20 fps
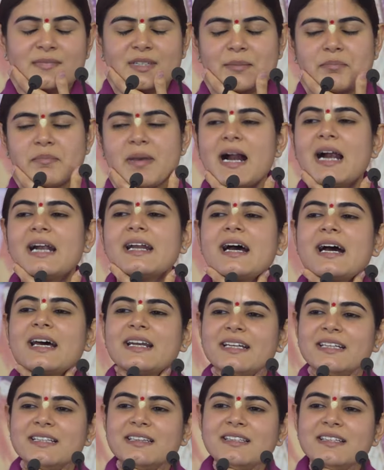बाढ़ आ
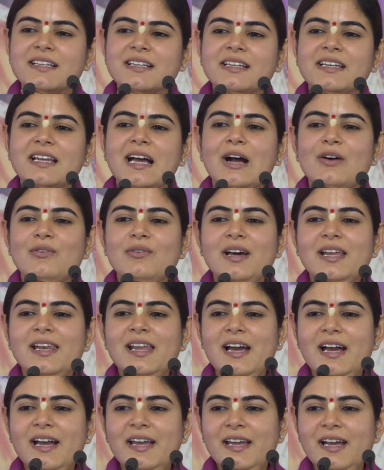रही थी एक नाव
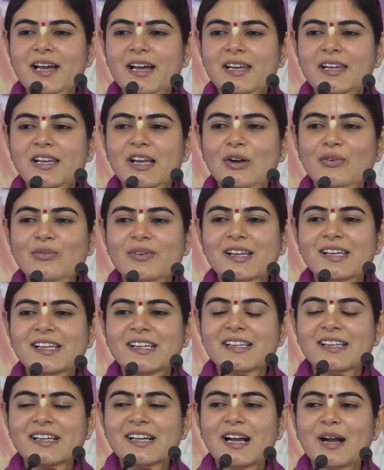वाला आया नाव
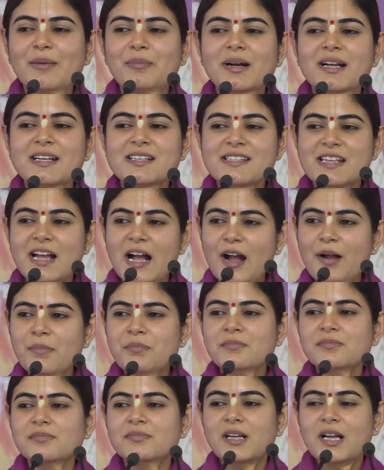वाले ने कहा भाई
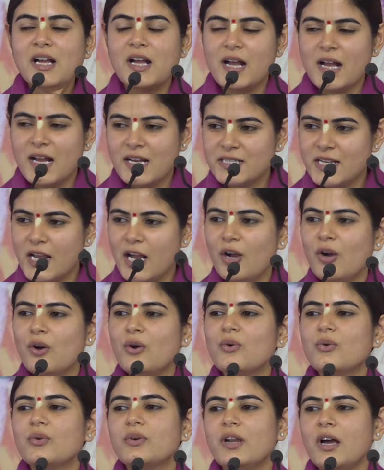साहब आ जाओ
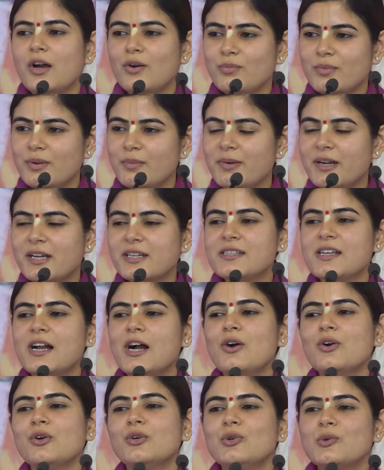नाव में बैठ
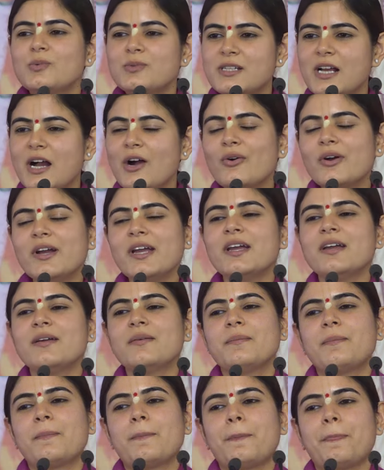जाओ डूब जाओगे
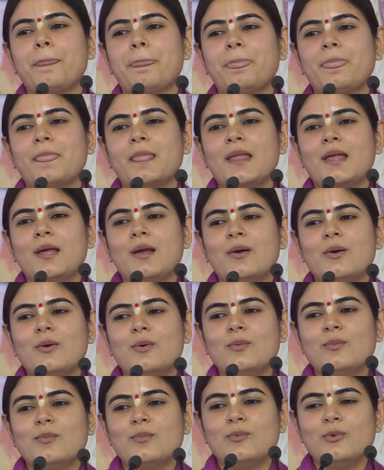
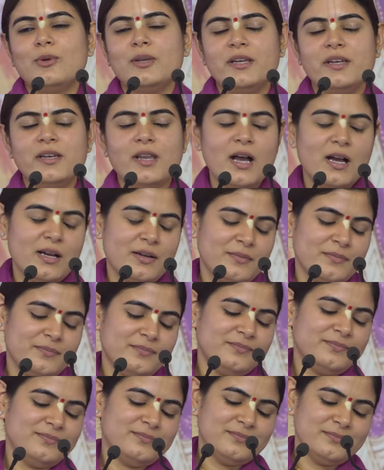बोले ना
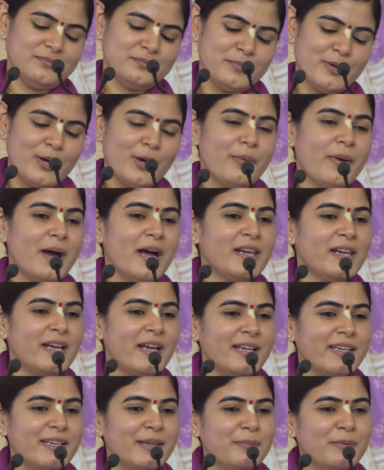भगवान
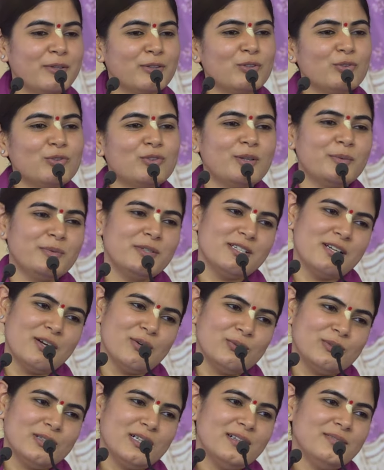आएंगे मैं तो तभी
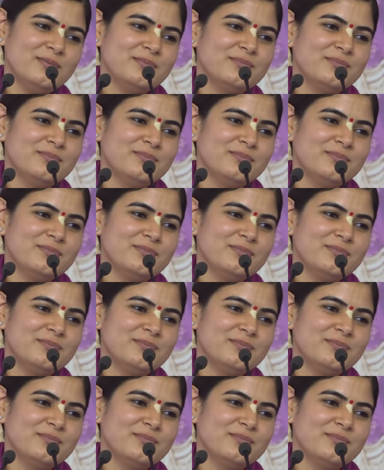जाऊंगा